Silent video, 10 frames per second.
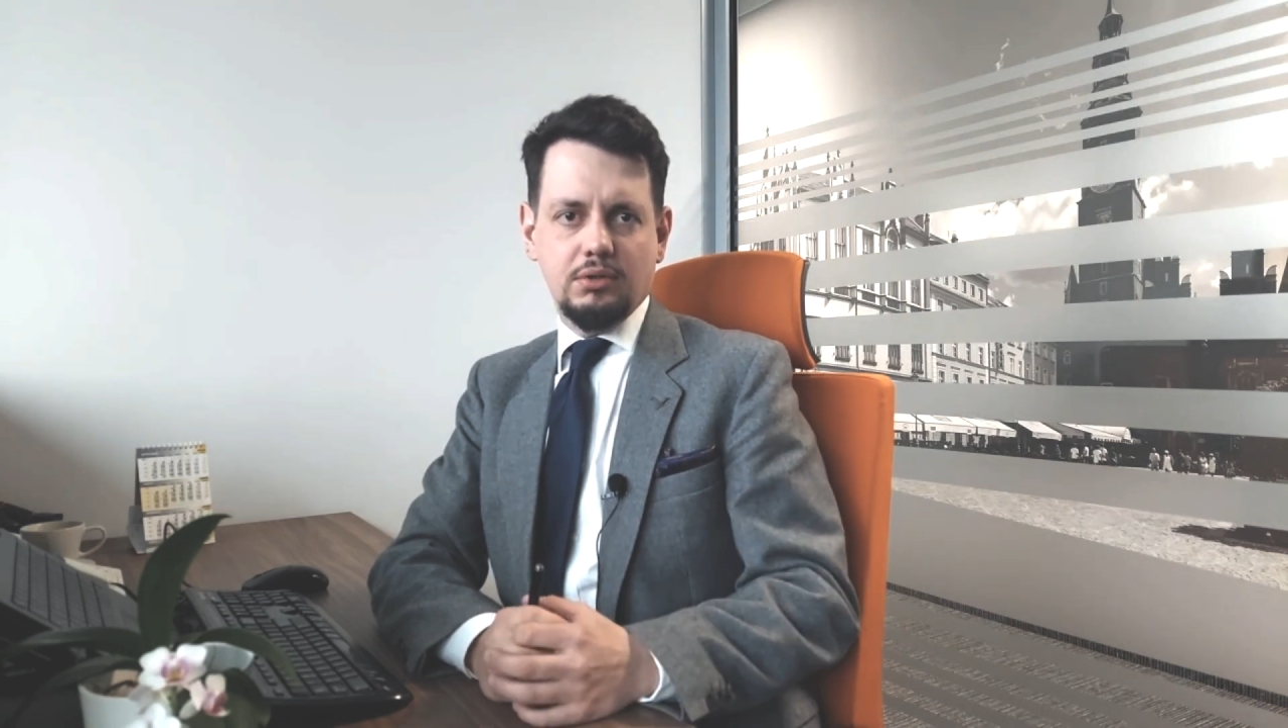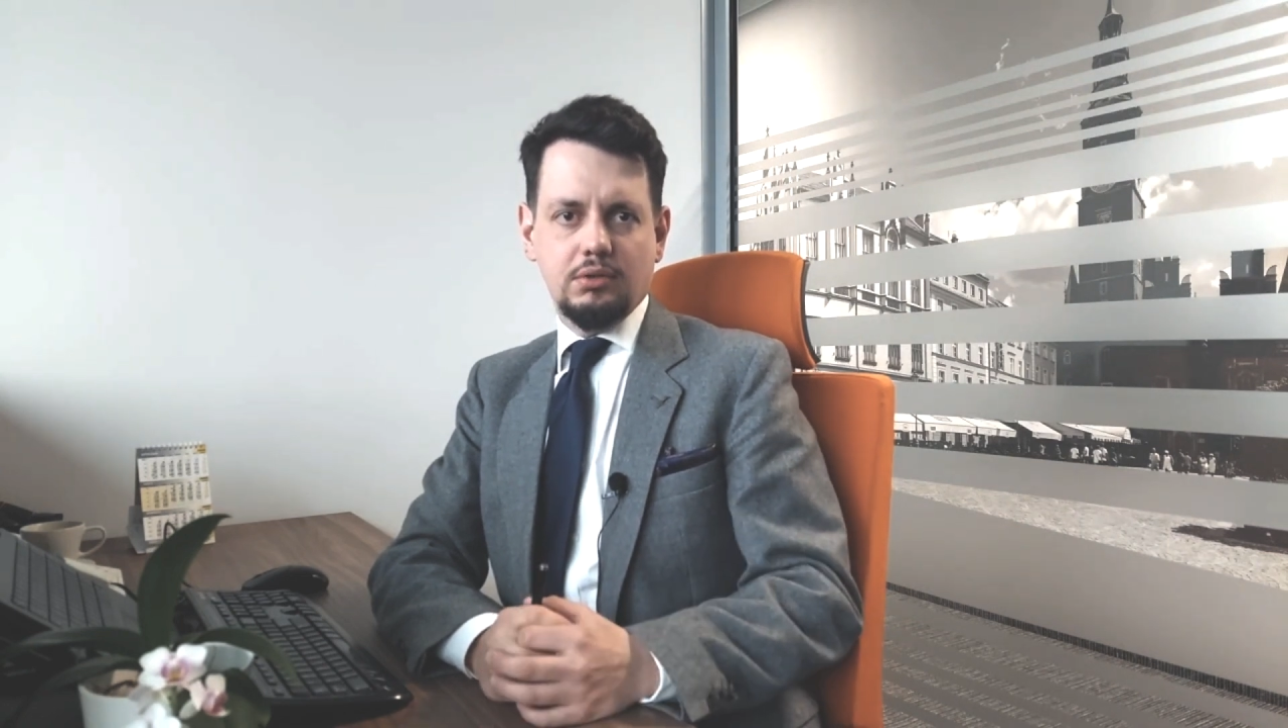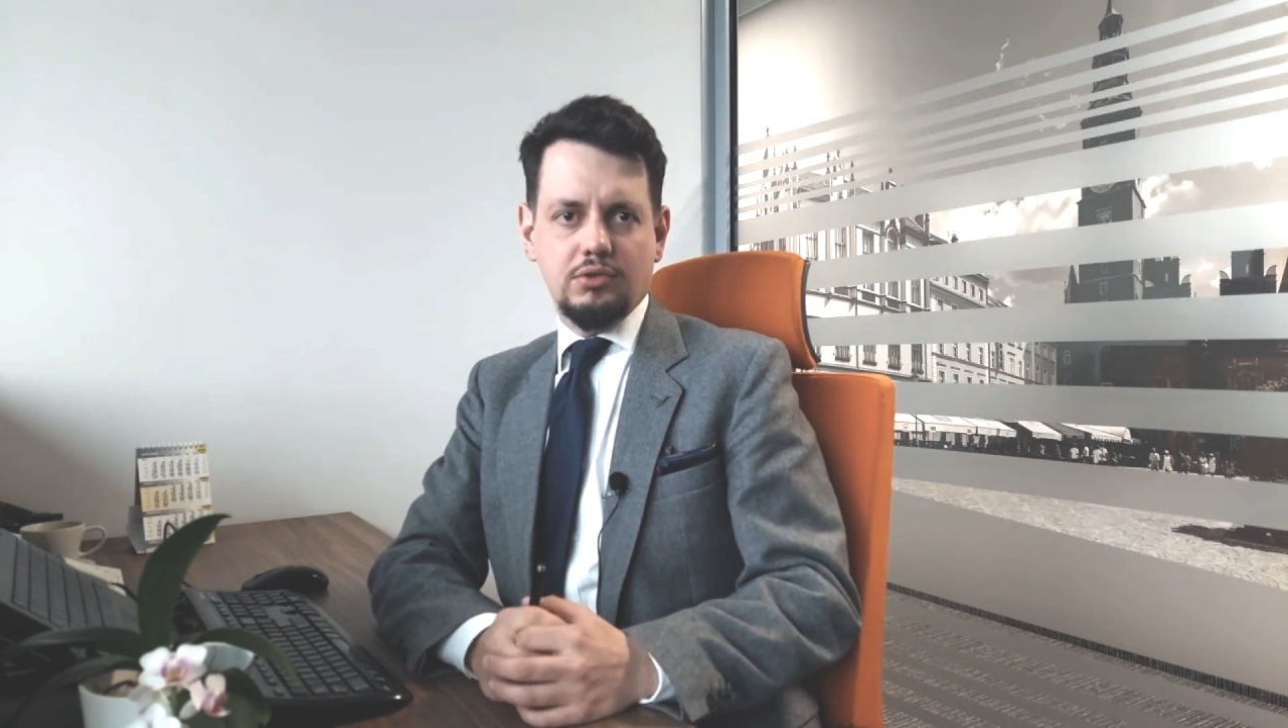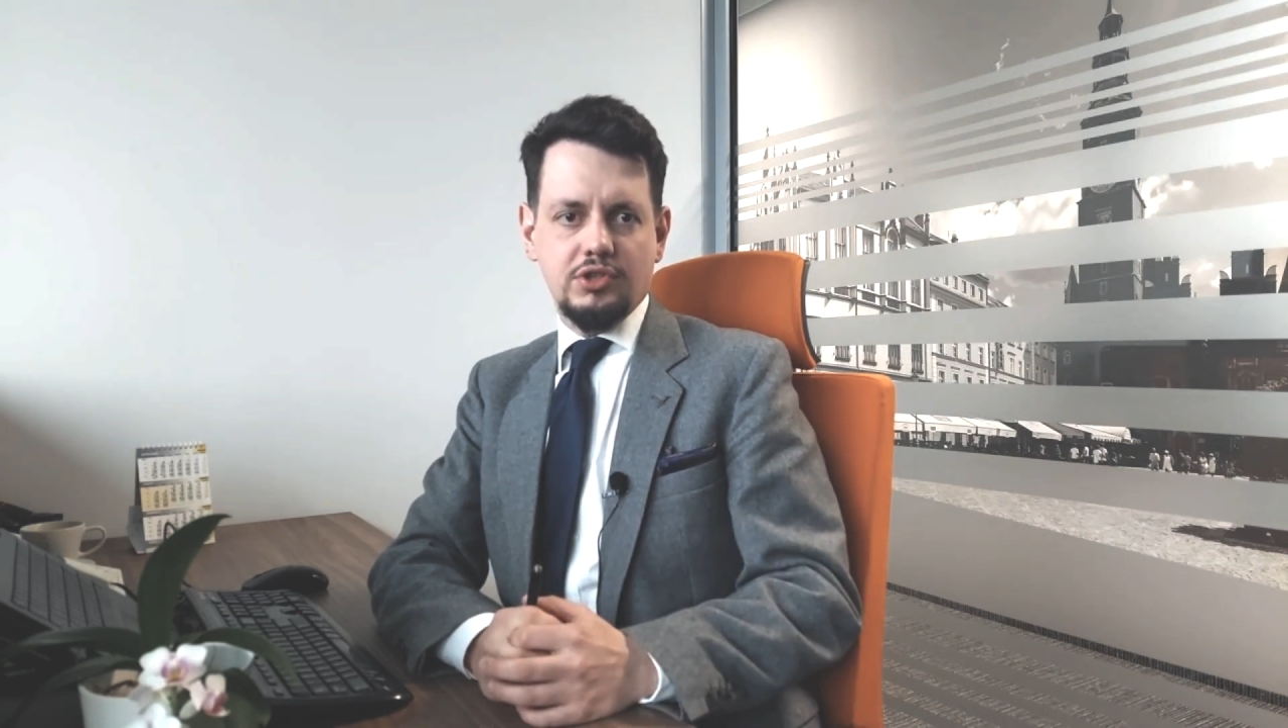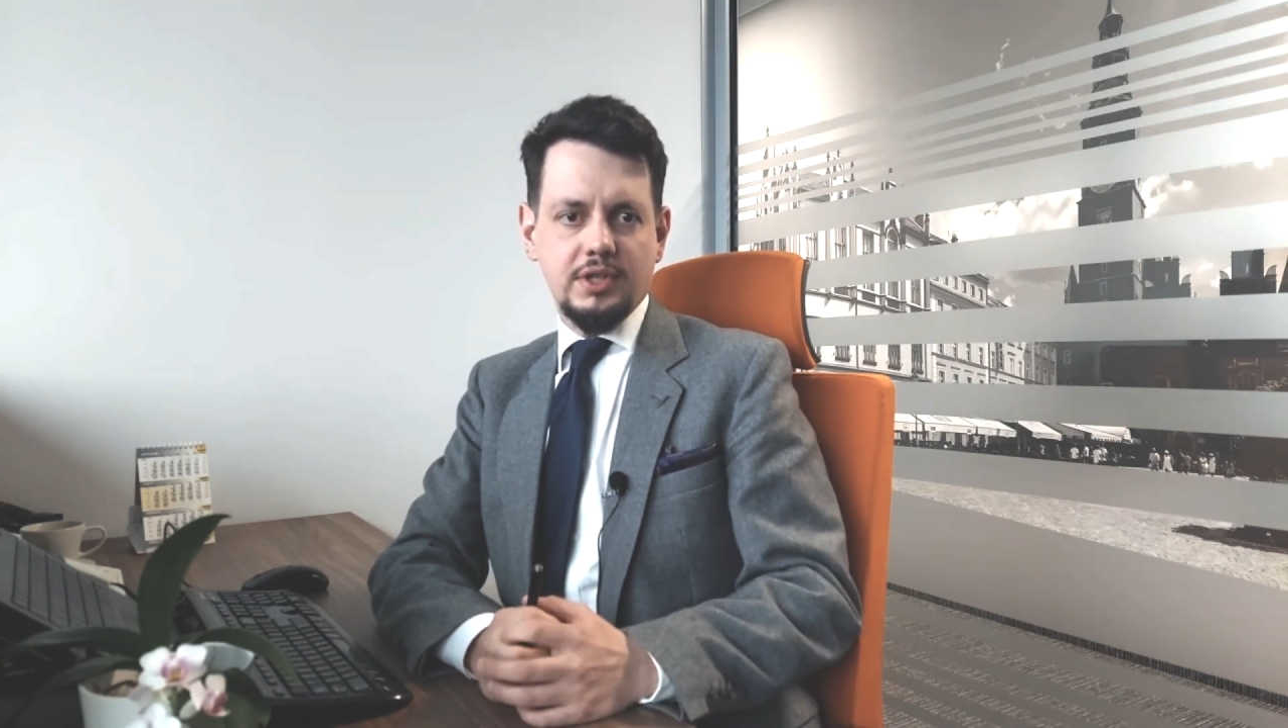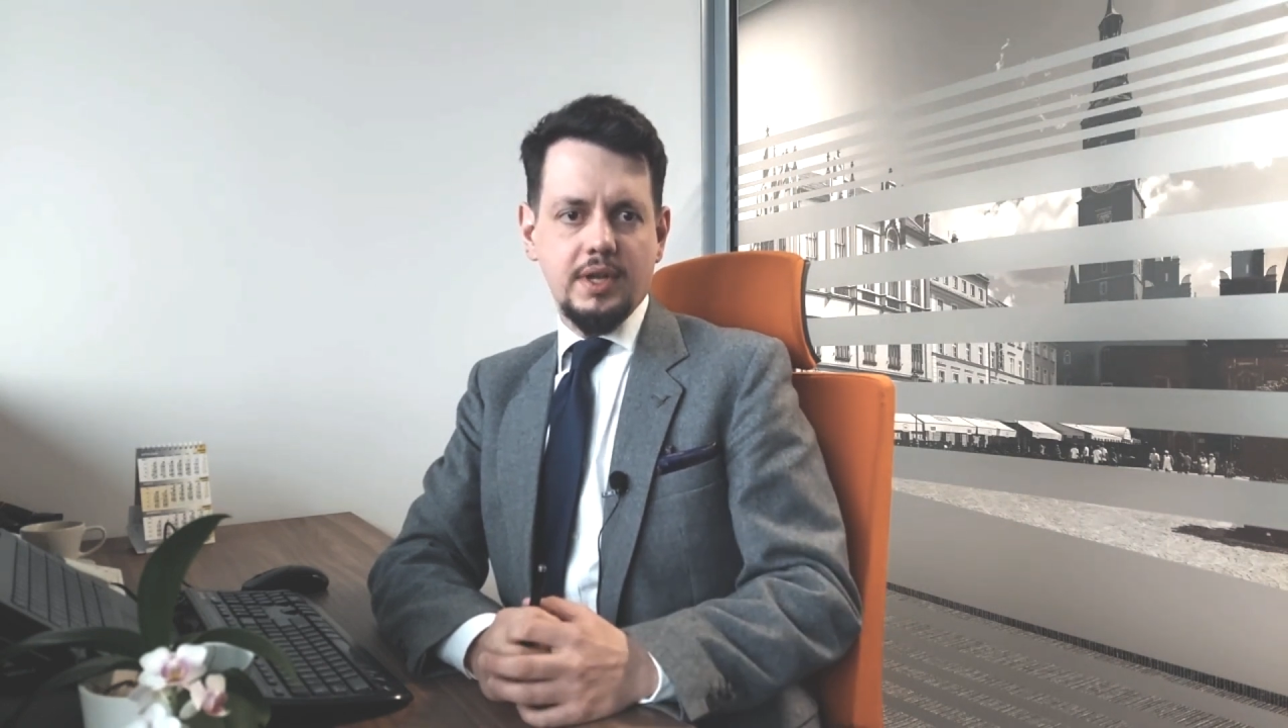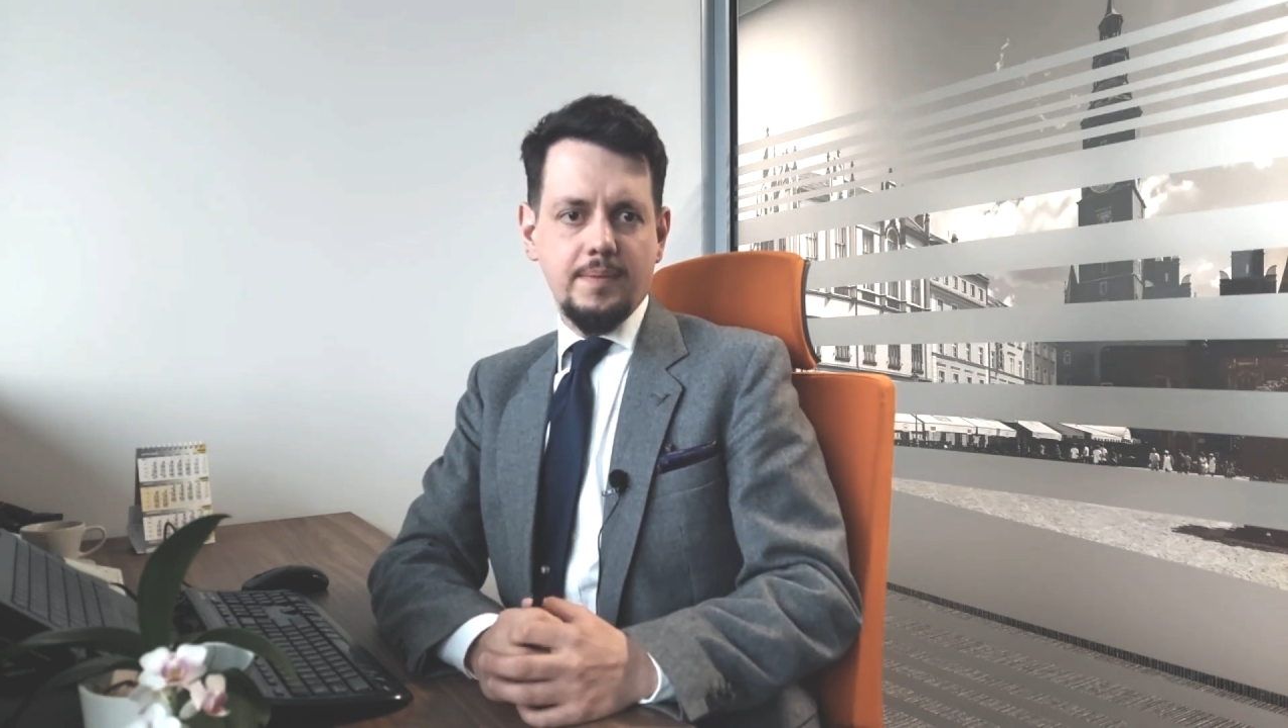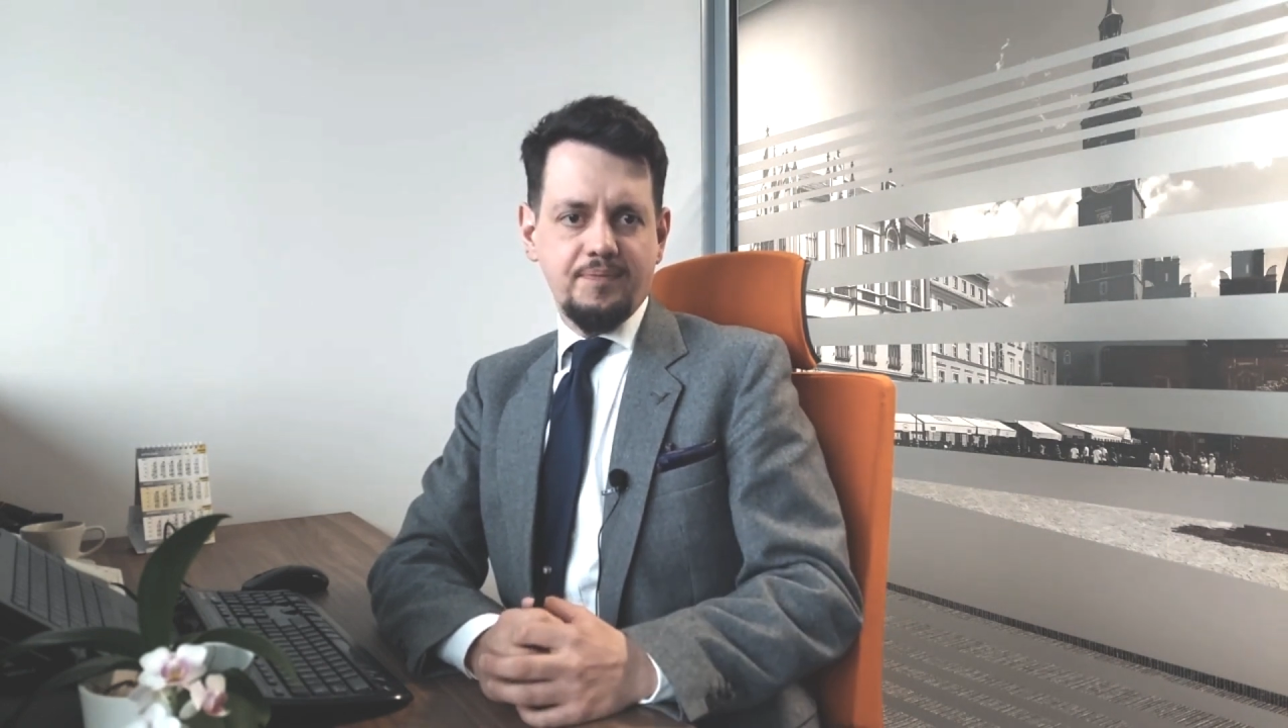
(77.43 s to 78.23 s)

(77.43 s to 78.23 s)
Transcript: o to, czy